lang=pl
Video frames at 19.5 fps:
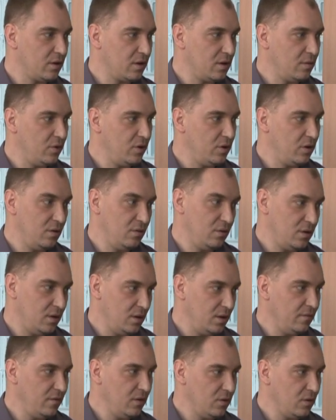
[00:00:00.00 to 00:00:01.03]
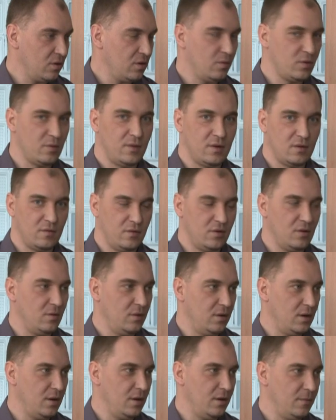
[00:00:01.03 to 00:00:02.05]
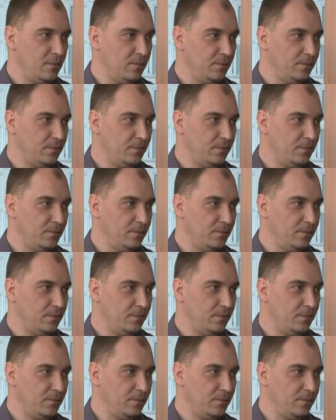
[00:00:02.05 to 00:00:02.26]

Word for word: czasami się nie udaje. W większości przypadków się udaje.